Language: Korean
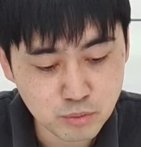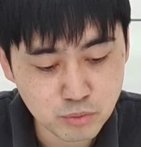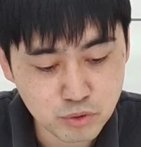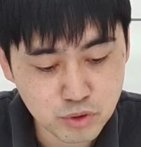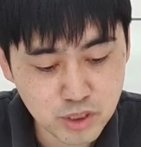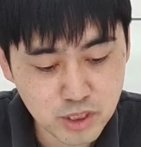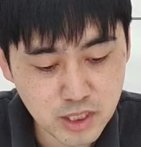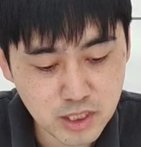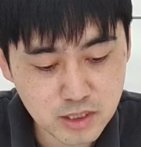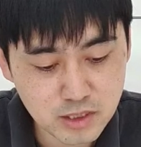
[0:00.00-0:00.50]

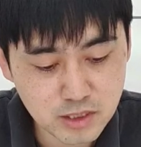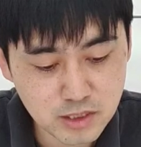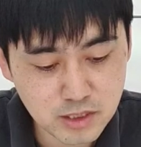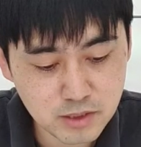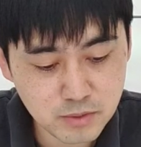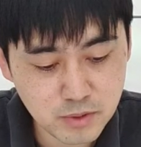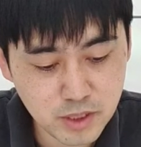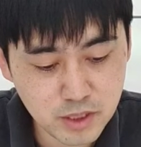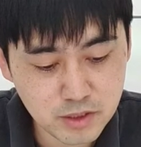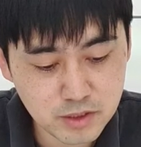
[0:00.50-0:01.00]
무리가
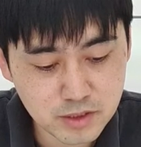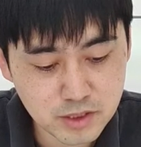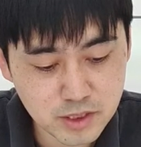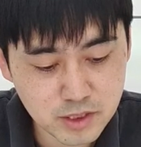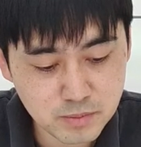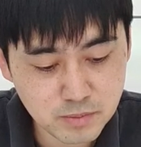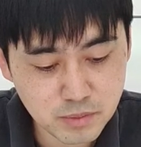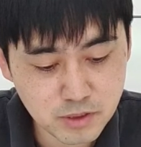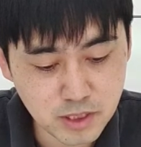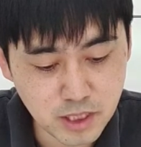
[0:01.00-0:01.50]
그를 위하여
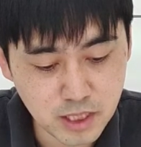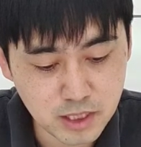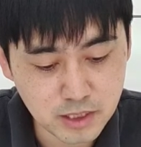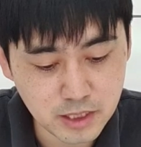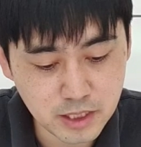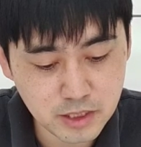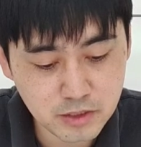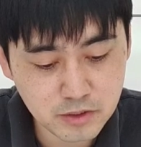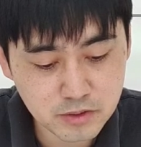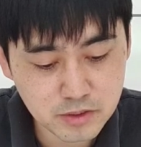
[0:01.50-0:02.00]
슬프다
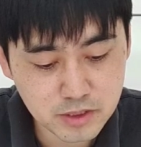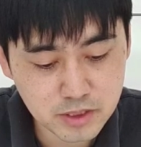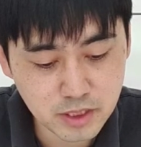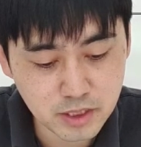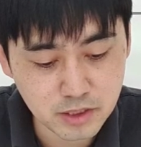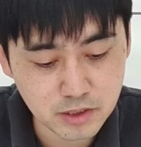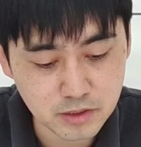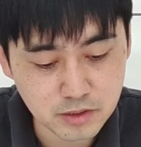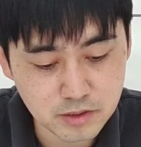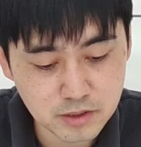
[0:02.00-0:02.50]
내
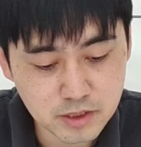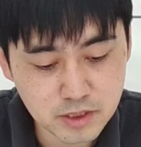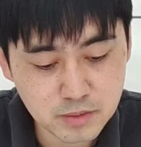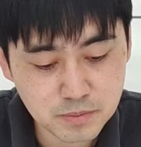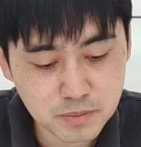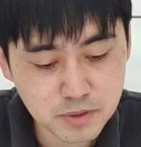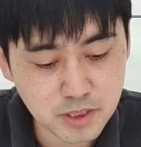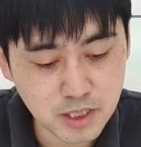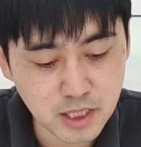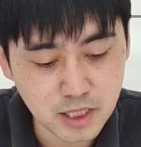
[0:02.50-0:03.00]
형제여
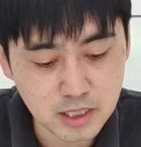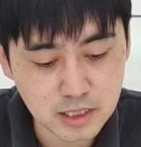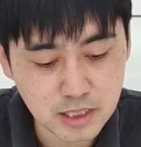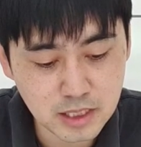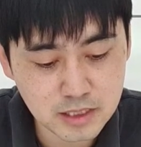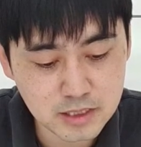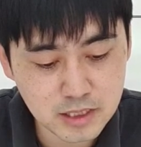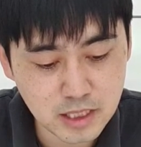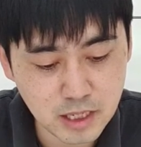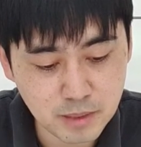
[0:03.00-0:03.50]
슬프다
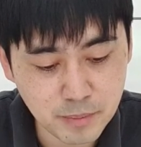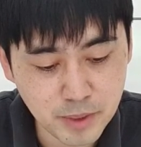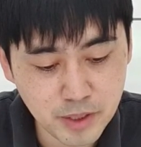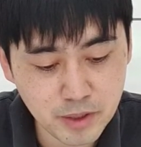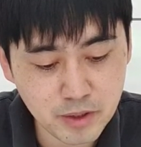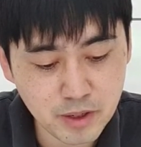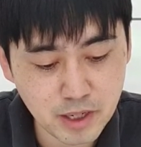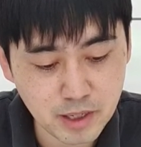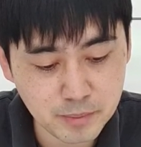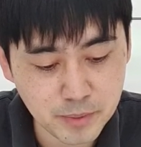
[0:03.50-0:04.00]
내
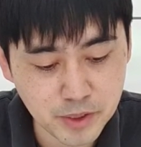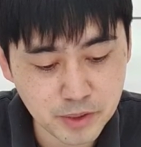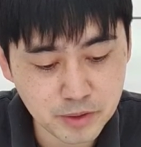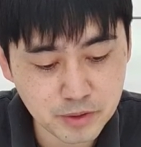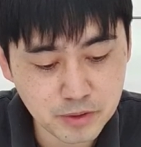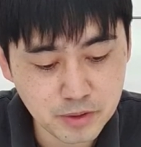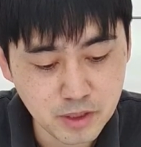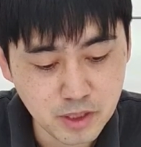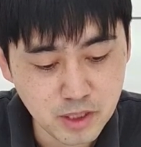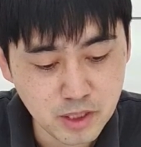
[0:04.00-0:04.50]
자매여
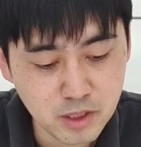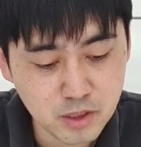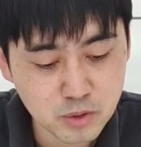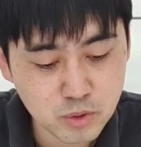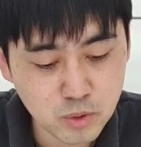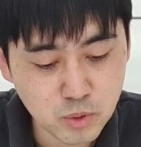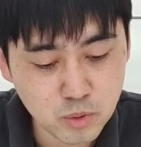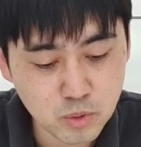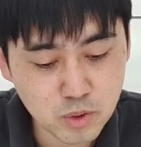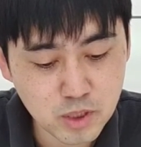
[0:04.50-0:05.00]
하며
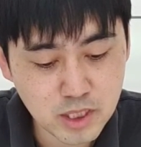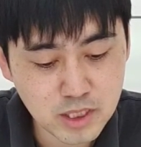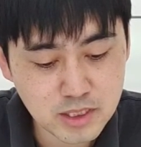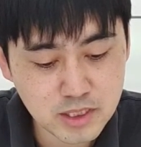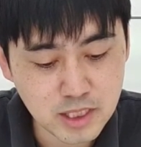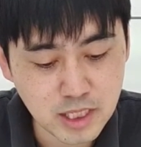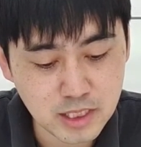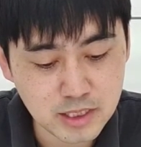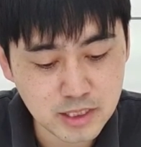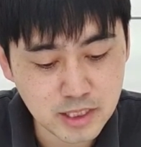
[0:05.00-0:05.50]

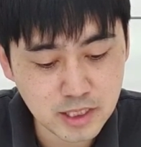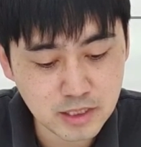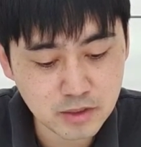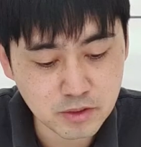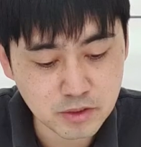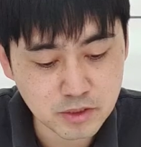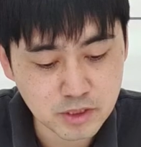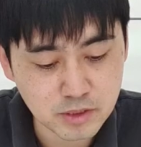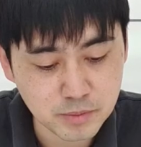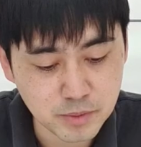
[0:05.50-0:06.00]
통곡하지 아니할
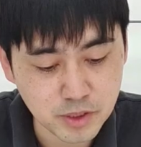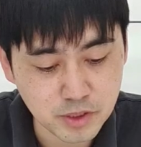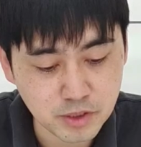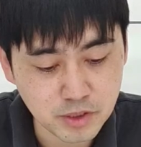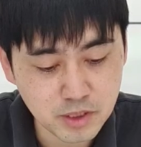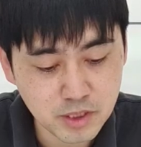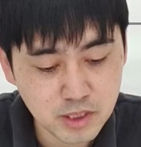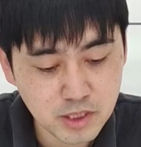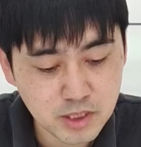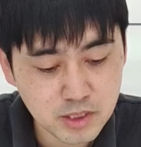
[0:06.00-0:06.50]
것이며
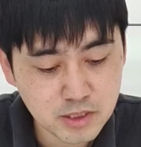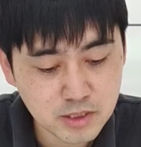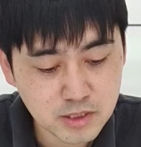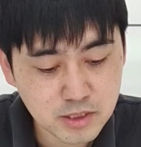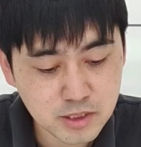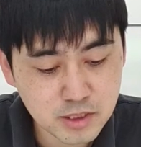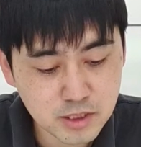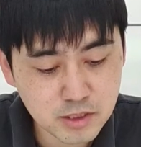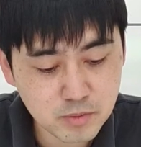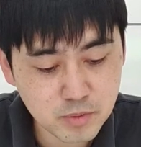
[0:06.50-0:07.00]

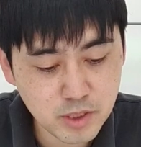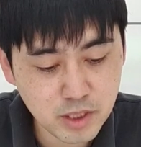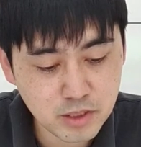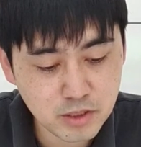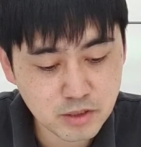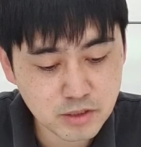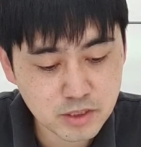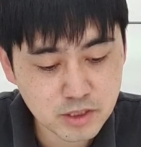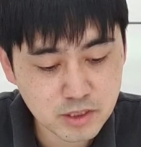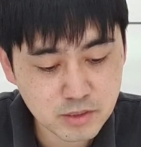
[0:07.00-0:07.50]
그를
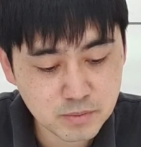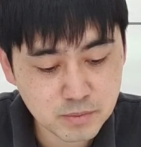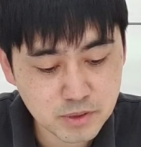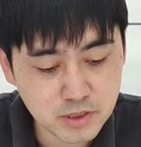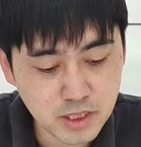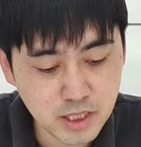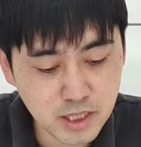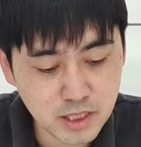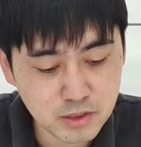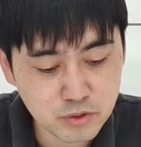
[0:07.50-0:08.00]
위하여
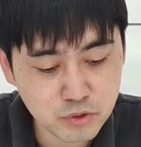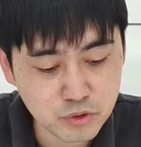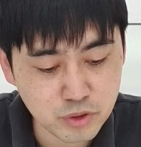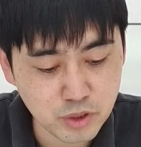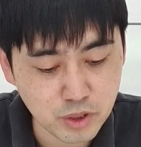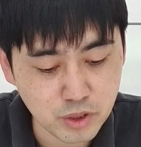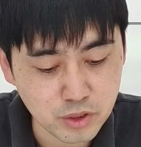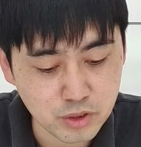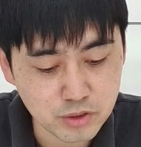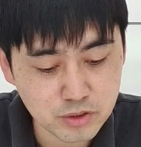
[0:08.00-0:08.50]
슬프다
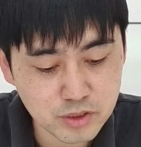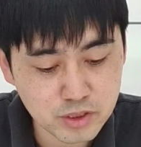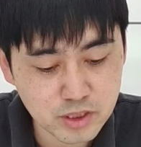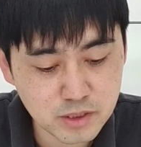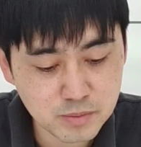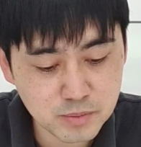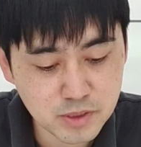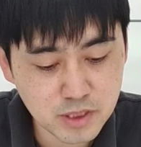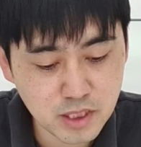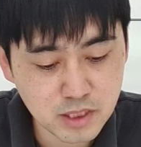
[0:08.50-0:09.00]
주여
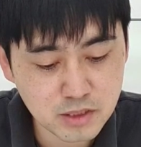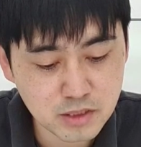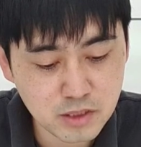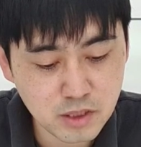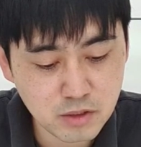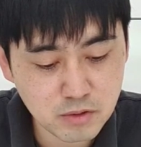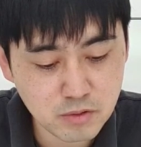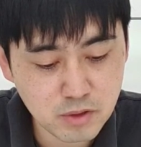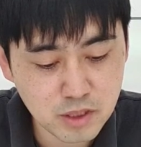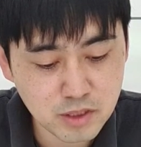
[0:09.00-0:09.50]
슬프다 그
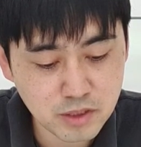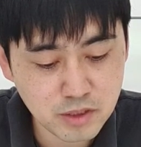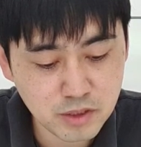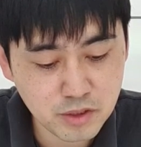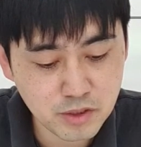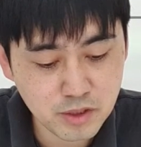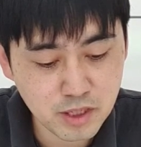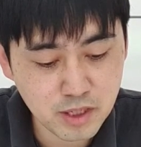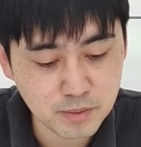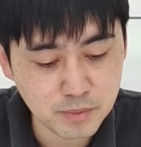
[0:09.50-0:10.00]

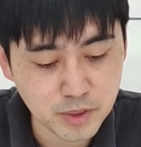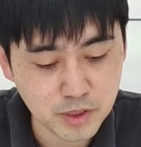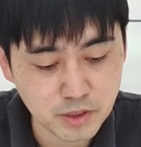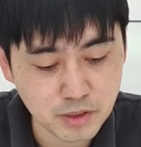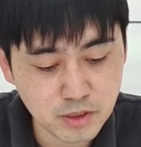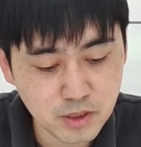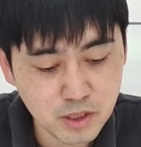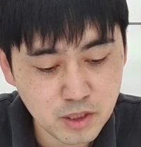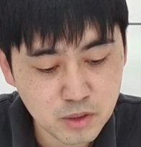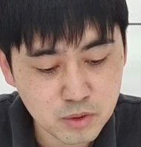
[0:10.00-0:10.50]
영광이여
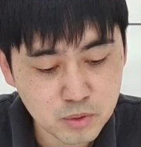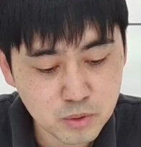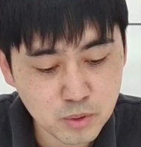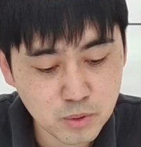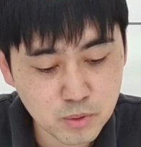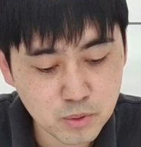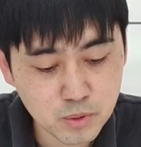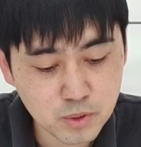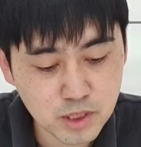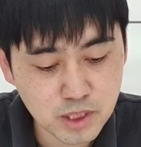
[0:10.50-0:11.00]
하며
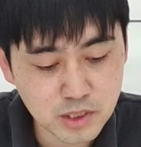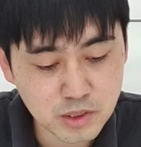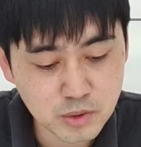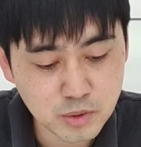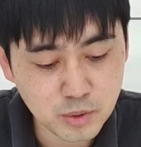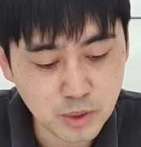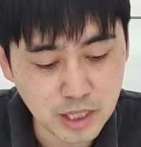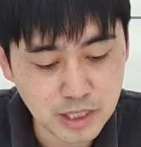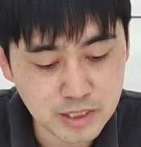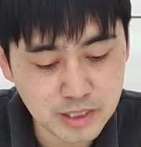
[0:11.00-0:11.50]

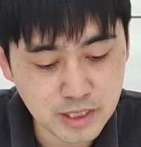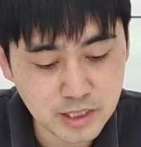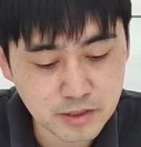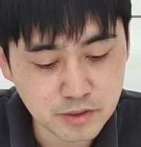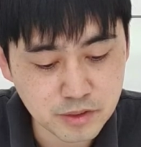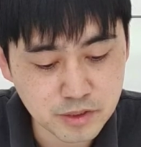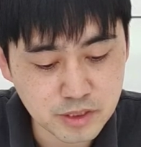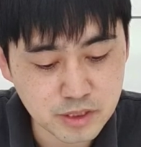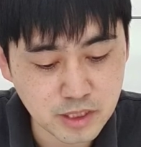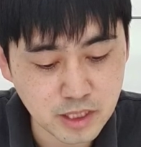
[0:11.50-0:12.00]
통곡하지도
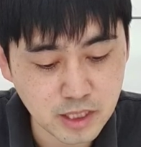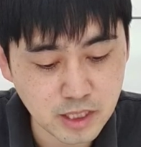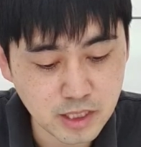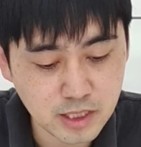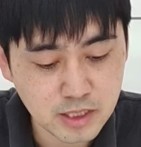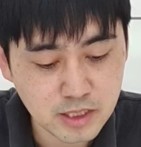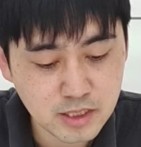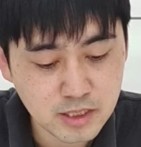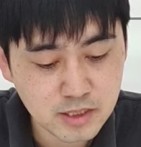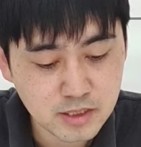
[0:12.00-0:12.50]
아니할 것이라
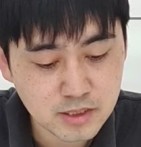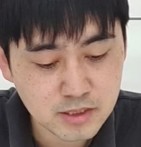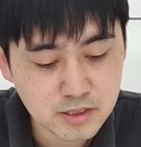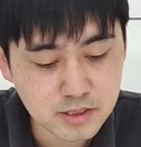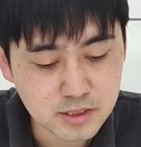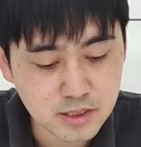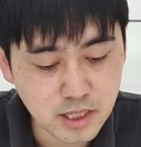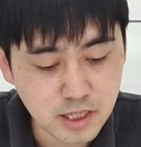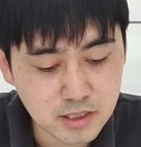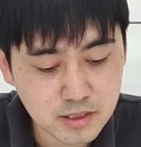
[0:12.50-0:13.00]

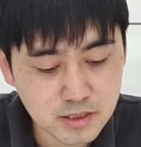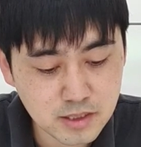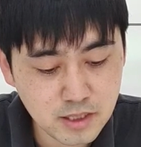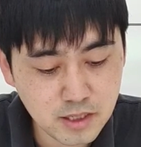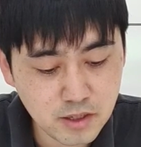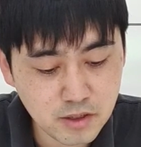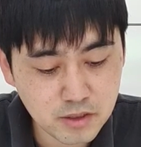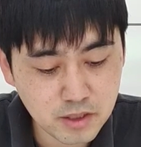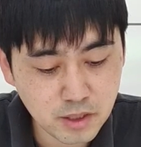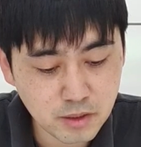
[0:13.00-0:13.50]
그가
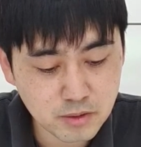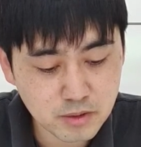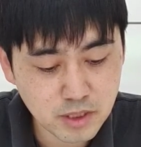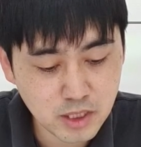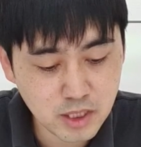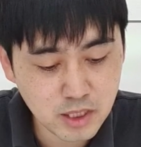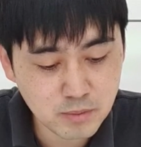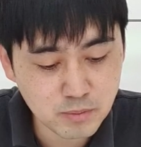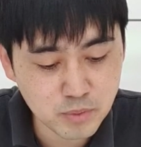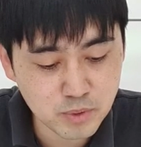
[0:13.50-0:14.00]
끌려
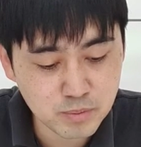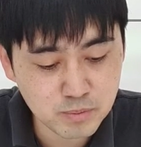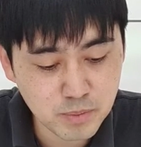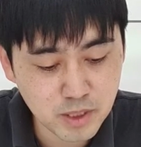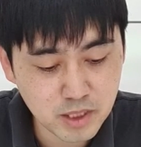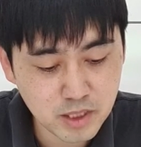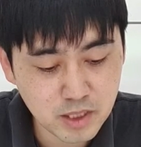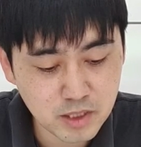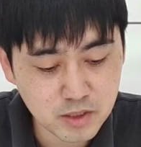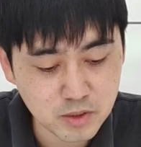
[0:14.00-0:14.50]
예루살렘 문
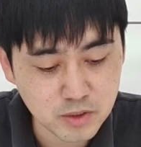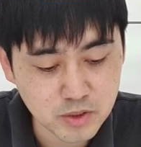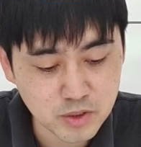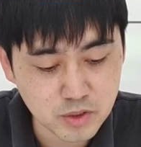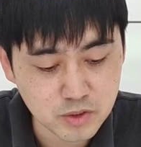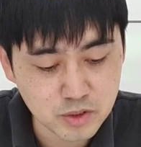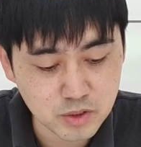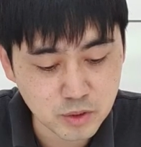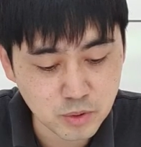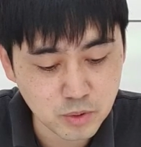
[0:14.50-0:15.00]
밖에
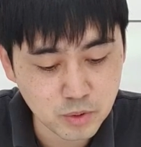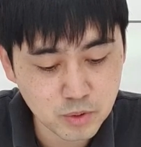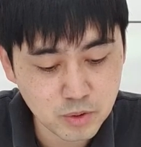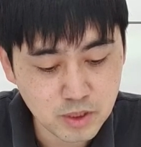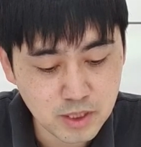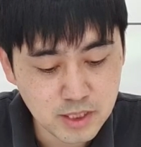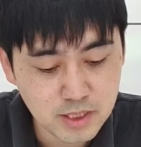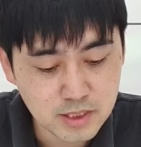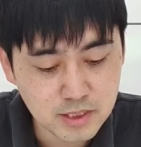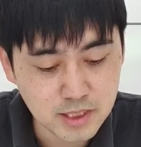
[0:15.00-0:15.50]

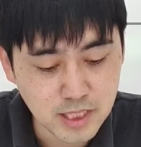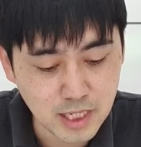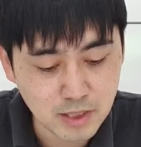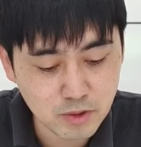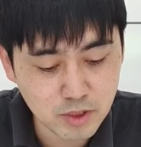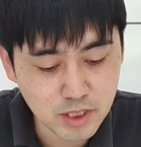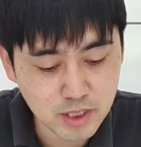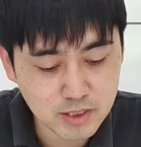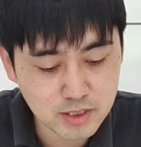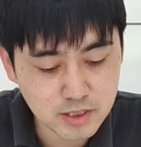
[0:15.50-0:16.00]
던져지고
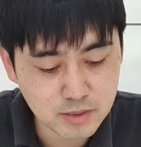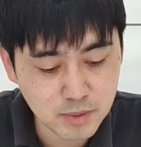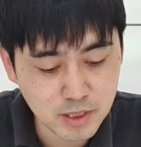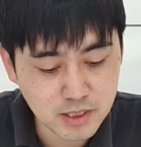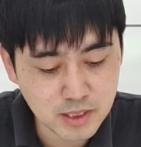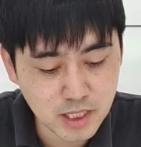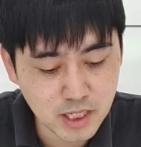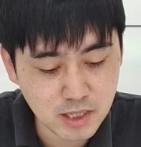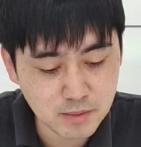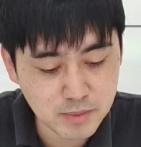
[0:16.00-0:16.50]
나귀같이
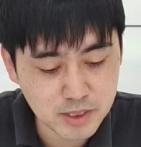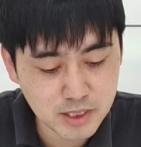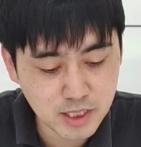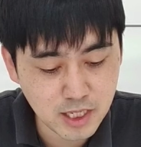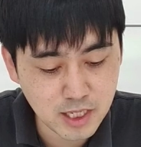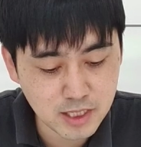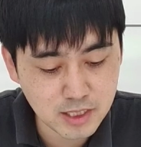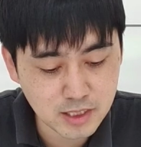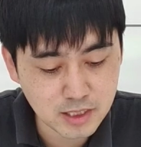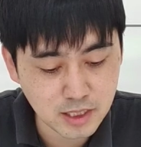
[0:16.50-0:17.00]
매장함을
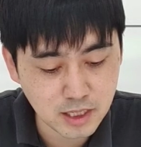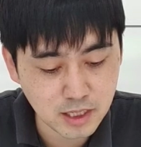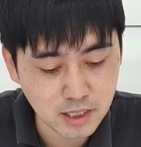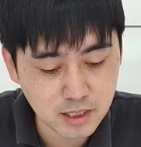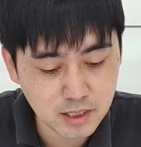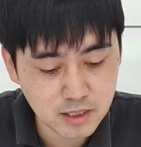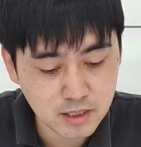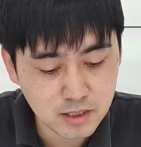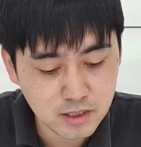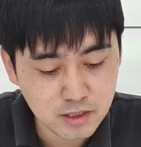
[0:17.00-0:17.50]

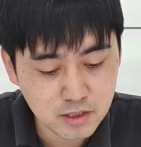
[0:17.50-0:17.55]
당하리라